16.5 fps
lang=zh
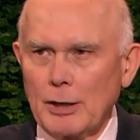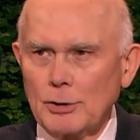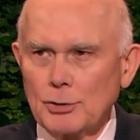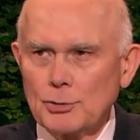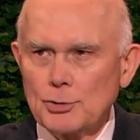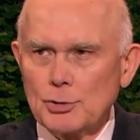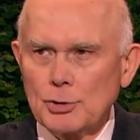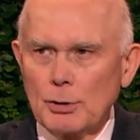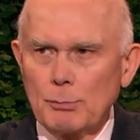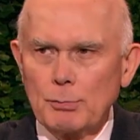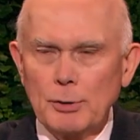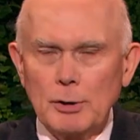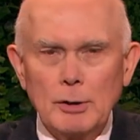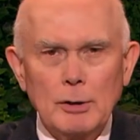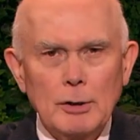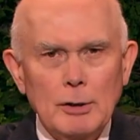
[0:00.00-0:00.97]
以及
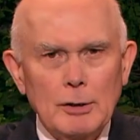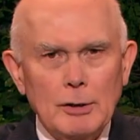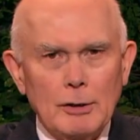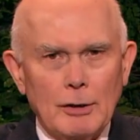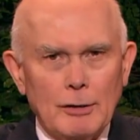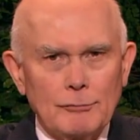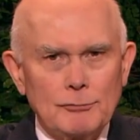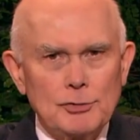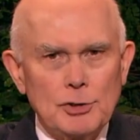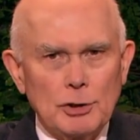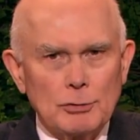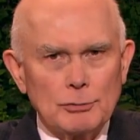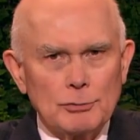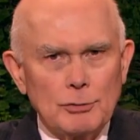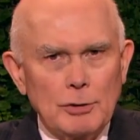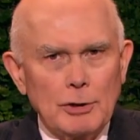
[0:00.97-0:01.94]
含饴弄孙的天
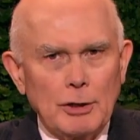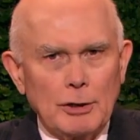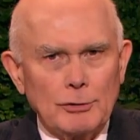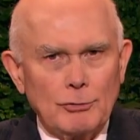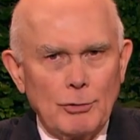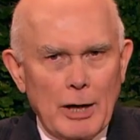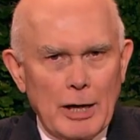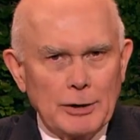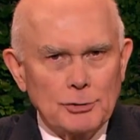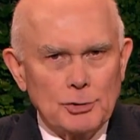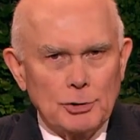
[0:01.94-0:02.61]
伦之乐